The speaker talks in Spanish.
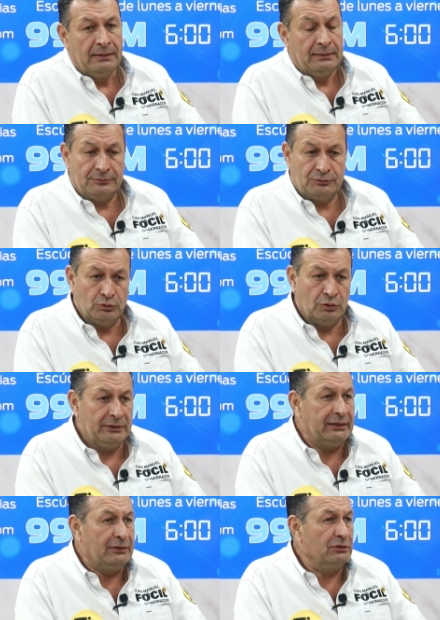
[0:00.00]
Es un
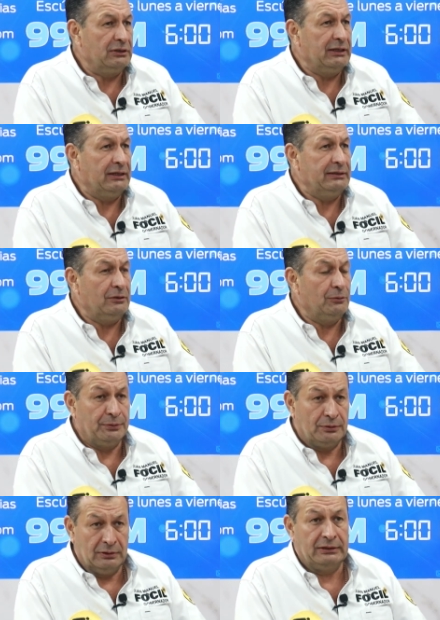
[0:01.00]
hombre que no tenía dinero,
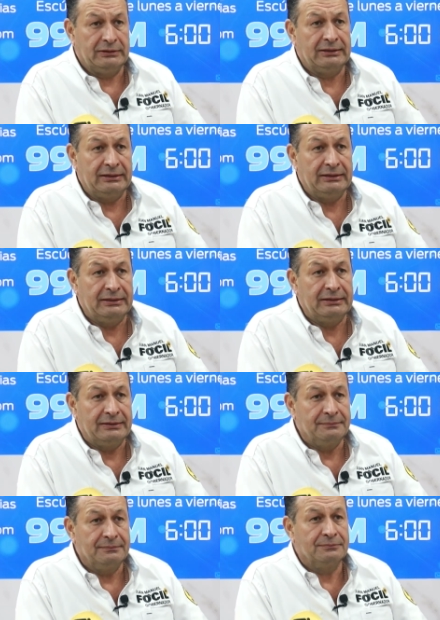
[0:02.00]
pero ahora ya
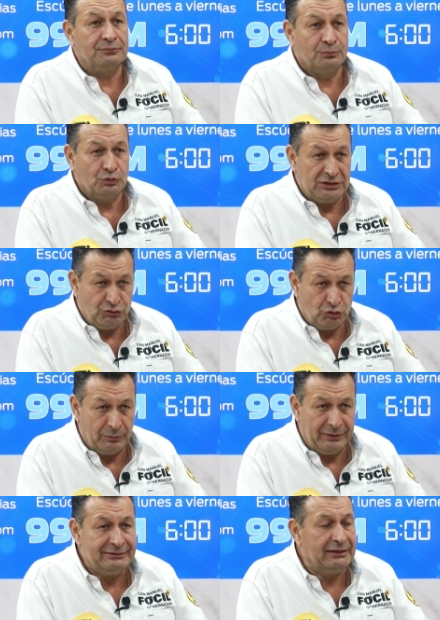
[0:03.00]
tiene mucha
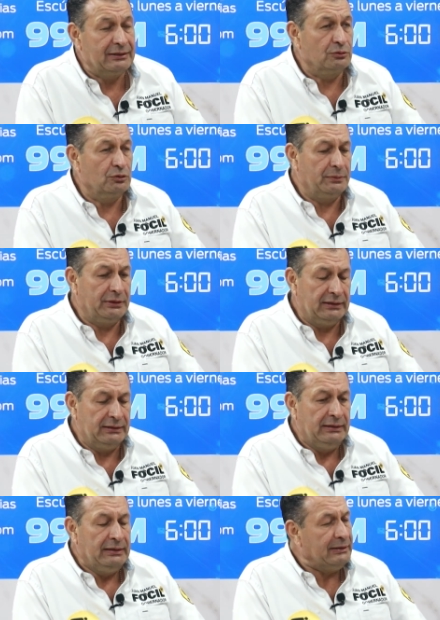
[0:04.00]
solvencia económica,
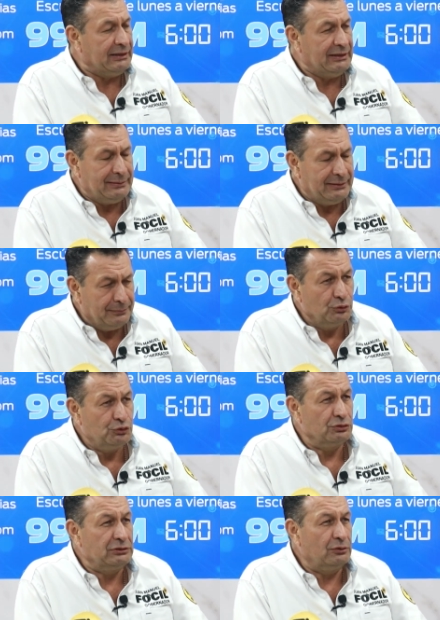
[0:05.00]
tiene
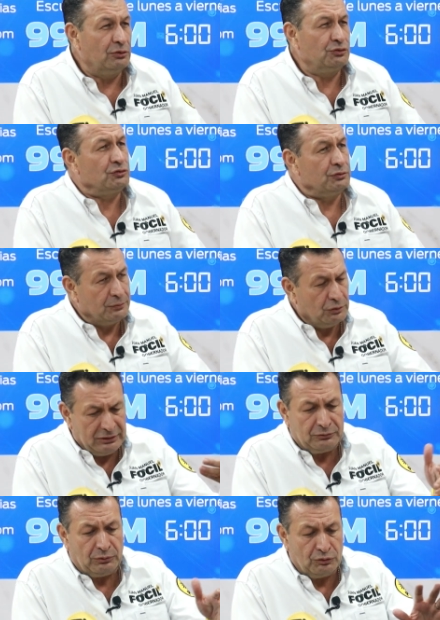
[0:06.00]
muchos negocios, yo
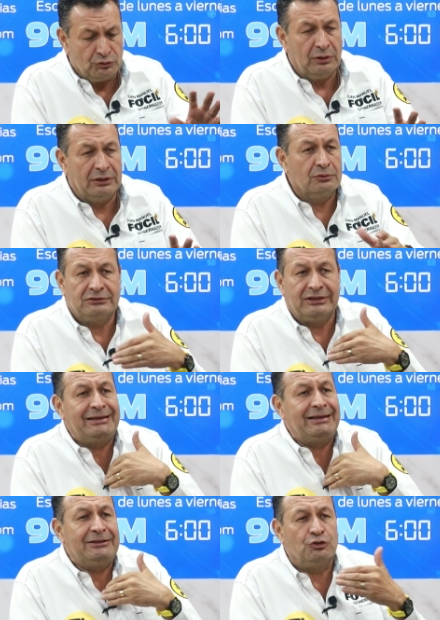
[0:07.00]
les conozco algo, sé
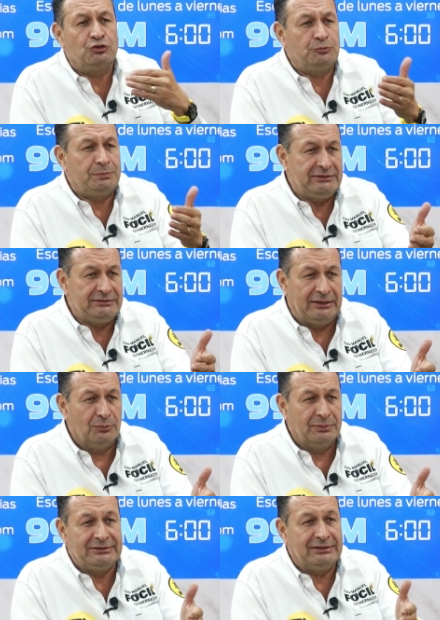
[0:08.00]
quiénes son sus
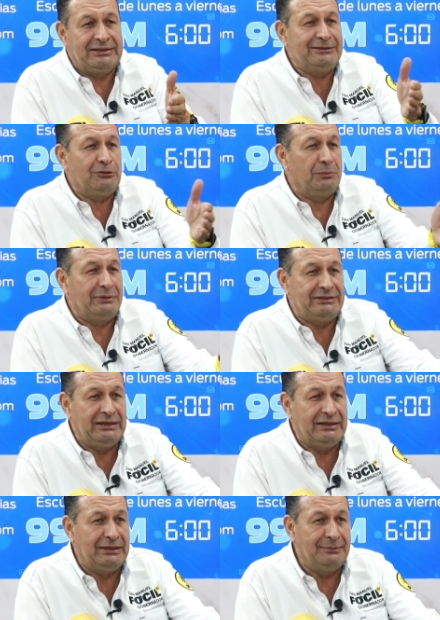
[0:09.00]
prestanombres, es que si lo
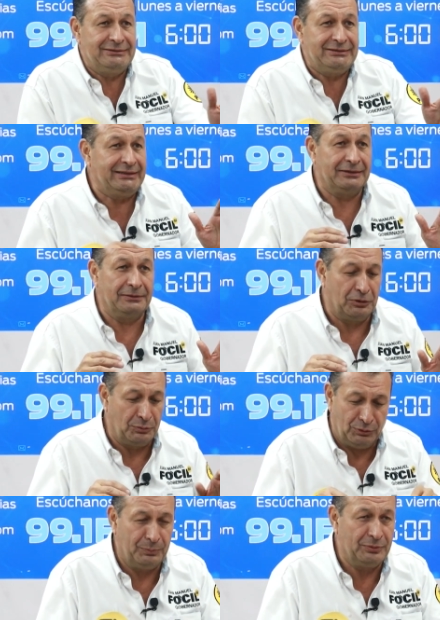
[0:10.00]
investigan él va a decir que
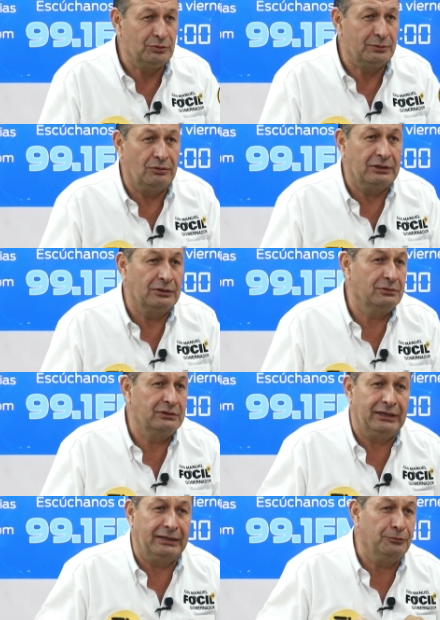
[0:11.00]
como López Obrador que no
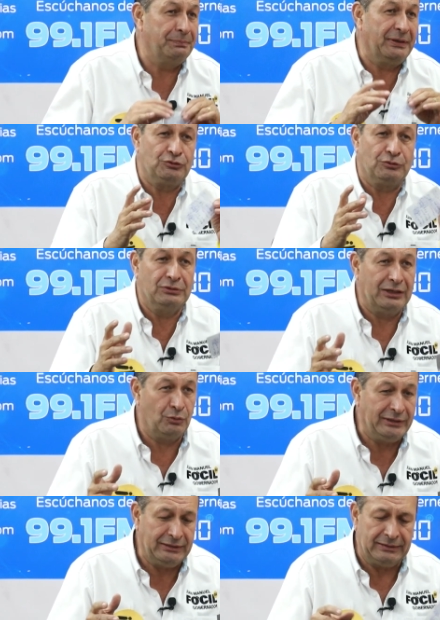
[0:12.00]
tiene ni un peso en una
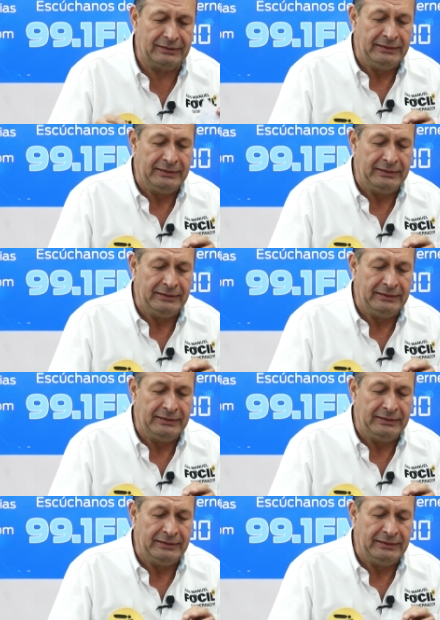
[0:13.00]
cuenta,